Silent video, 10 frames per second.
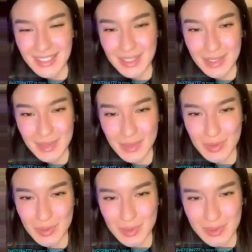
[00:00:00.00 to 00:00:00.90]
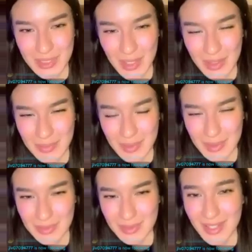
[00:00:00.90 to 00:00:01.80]
You look cool daw and
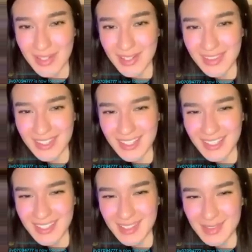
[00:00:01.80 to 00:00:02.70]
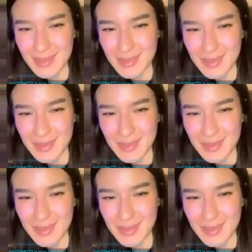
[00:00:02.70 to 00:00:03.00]
beautiful. Ah, thank you!